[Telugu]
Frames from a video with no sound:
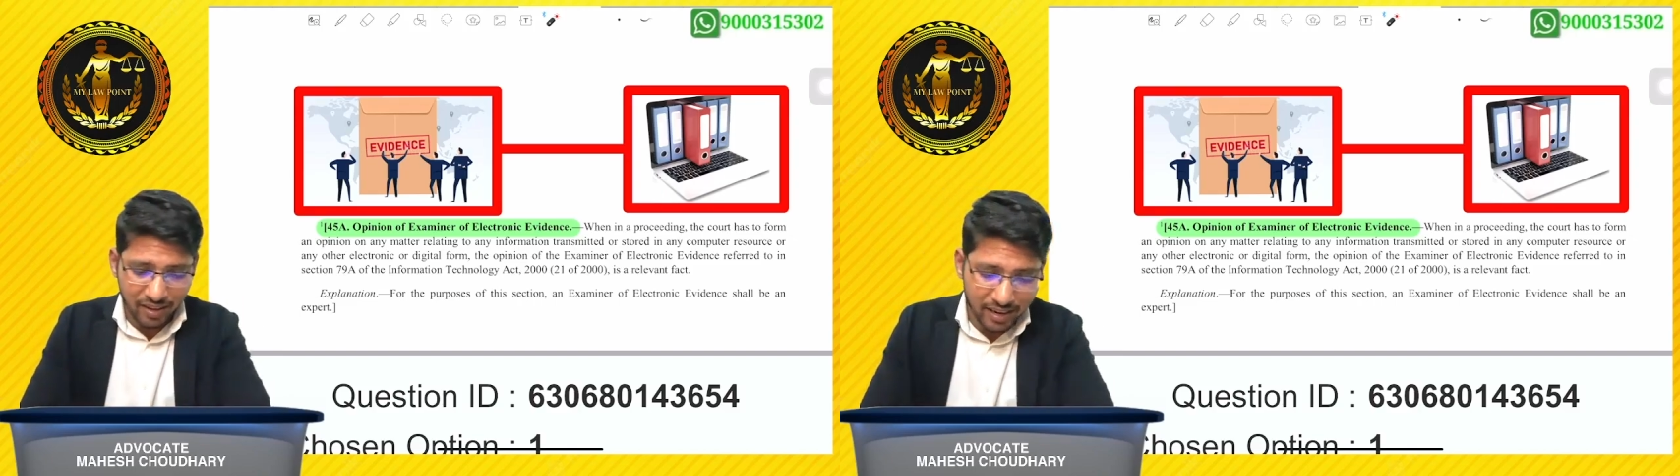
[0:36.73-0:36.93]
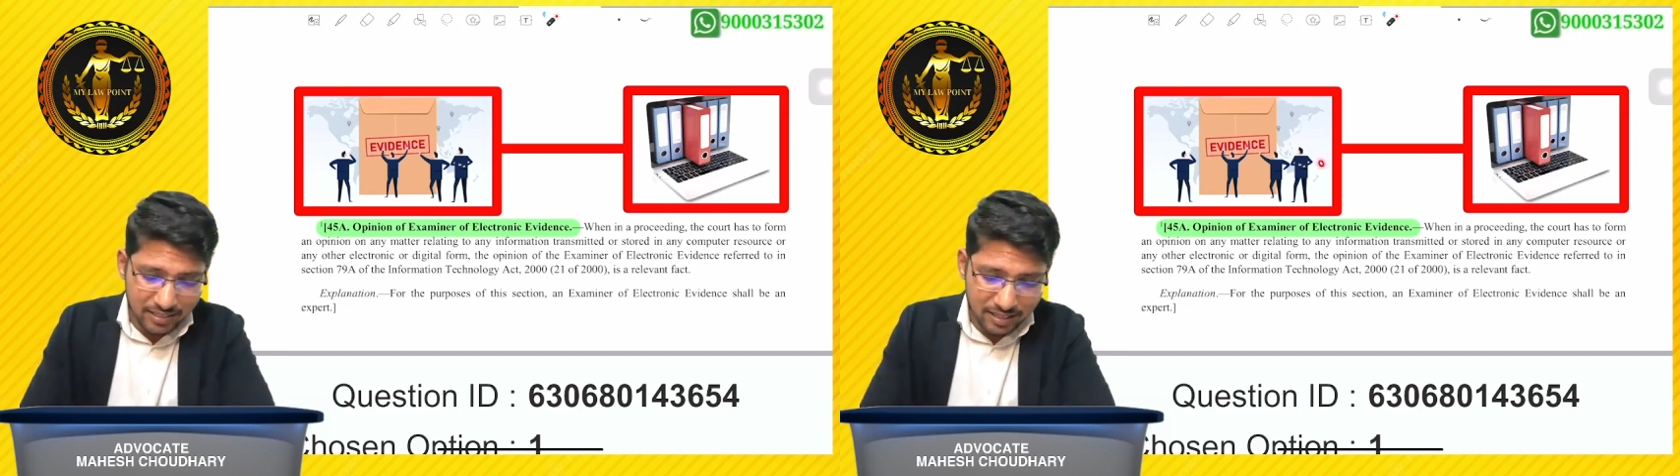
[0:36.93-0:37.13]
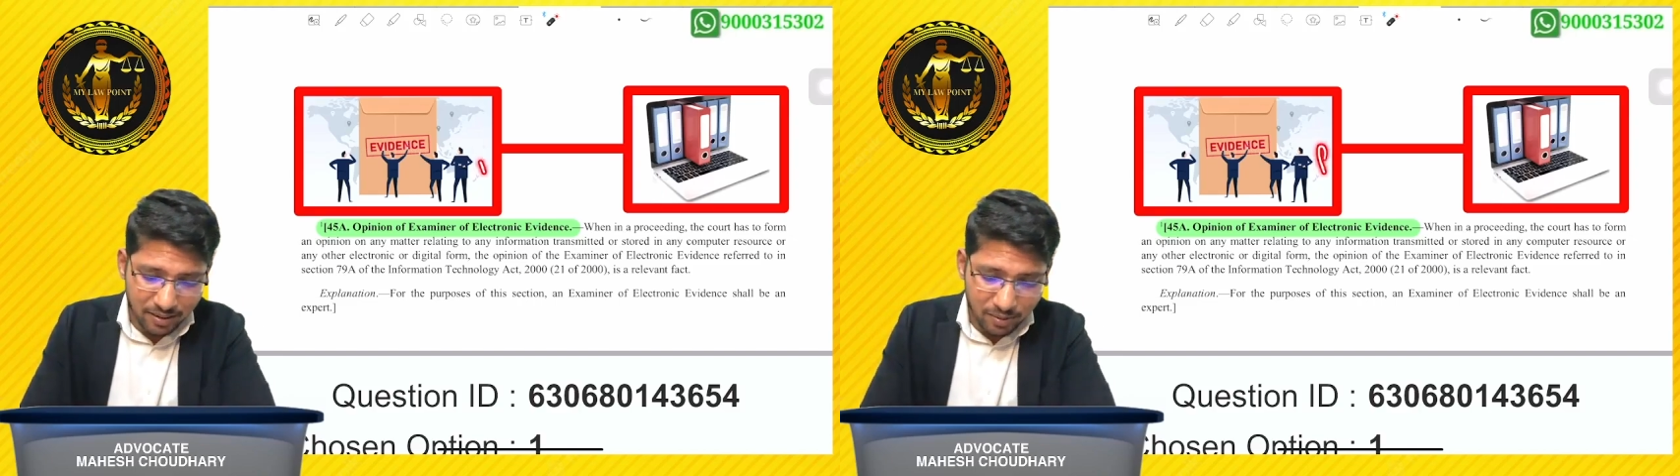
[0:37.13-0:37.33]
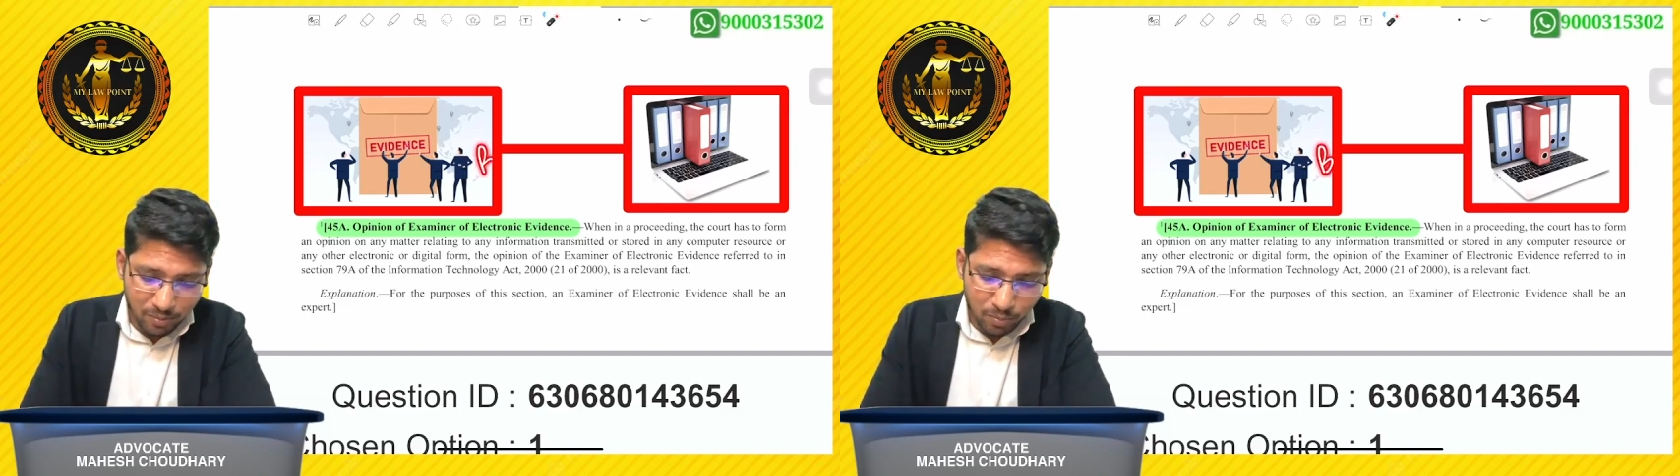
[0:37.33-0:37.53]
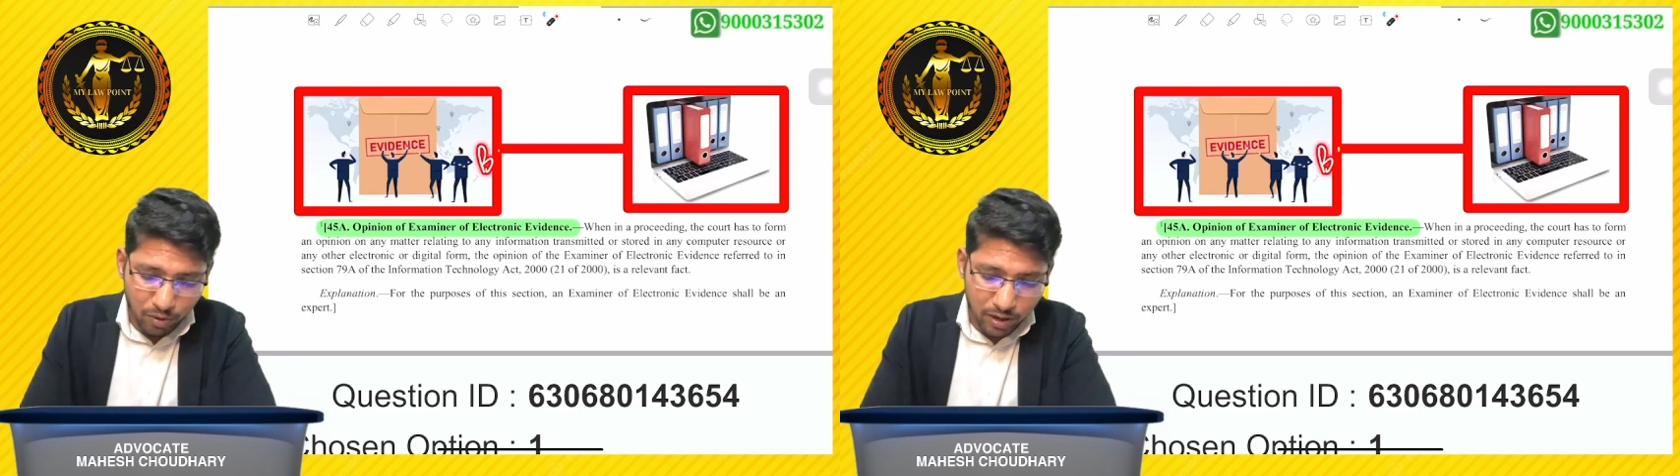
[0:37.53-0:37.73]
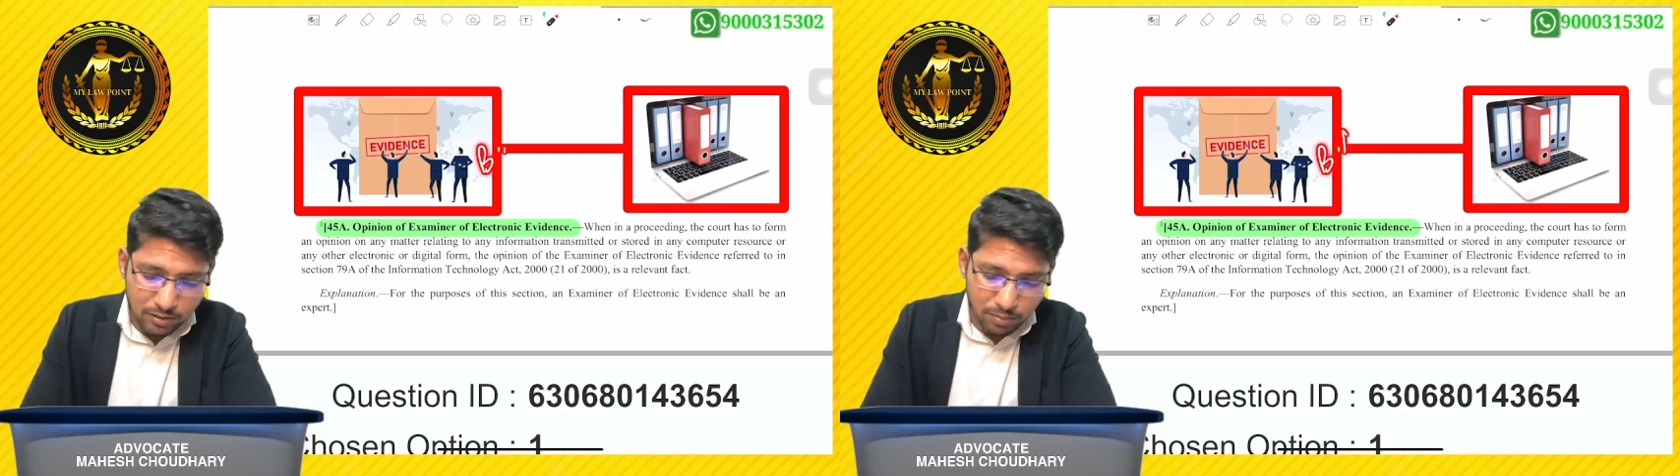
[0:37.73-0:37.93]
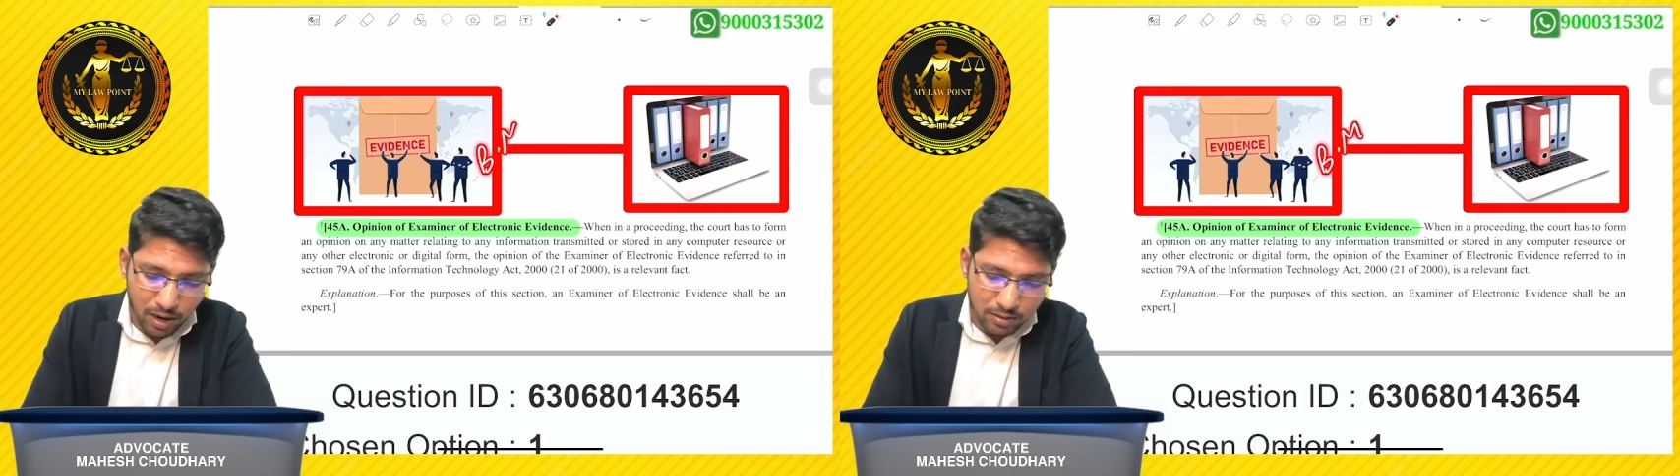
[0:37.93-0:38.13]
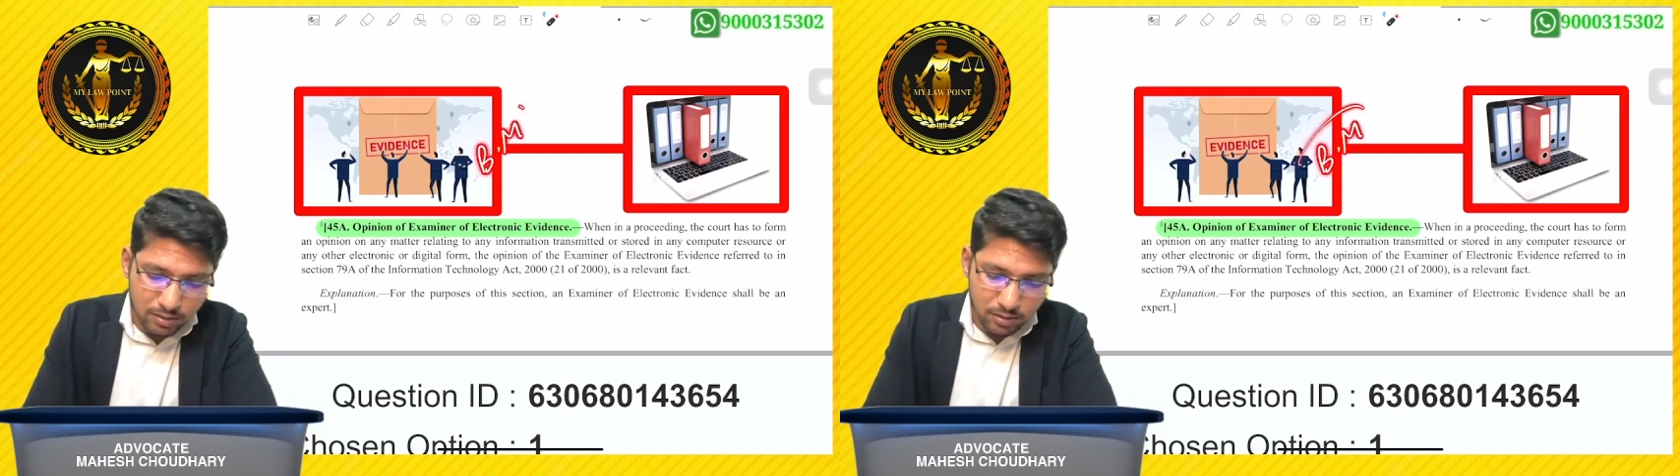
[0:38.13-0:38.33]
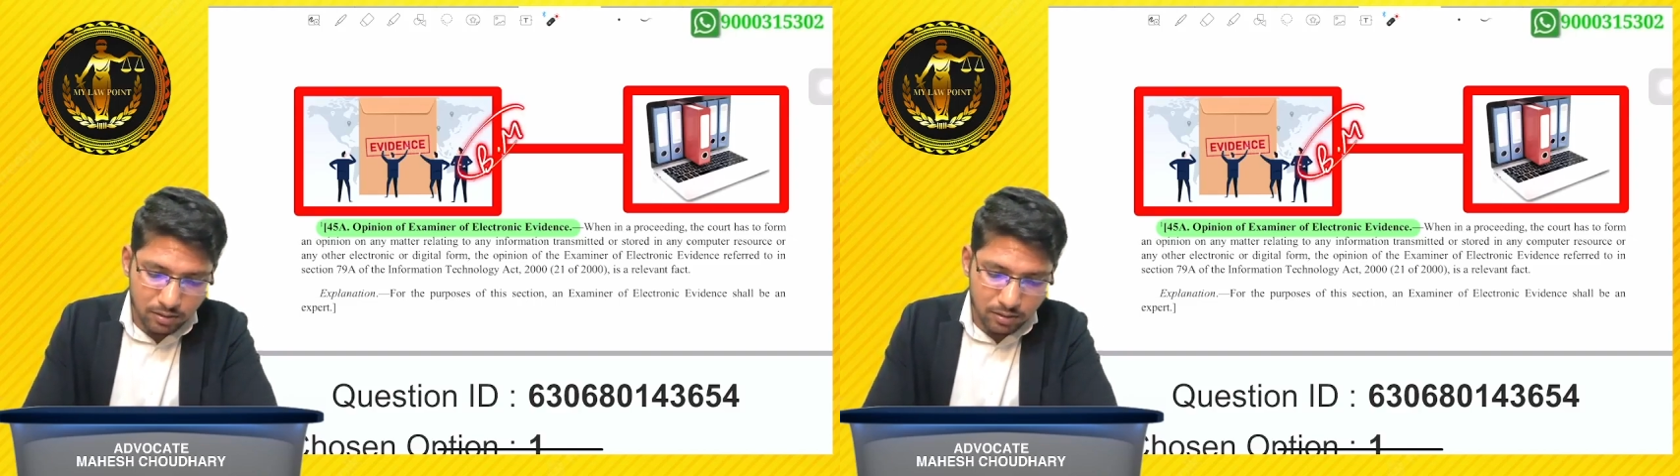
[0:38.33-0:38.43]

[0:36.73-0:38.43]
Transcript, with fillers: రైట్ సార్ బోనస్ మార్క్స్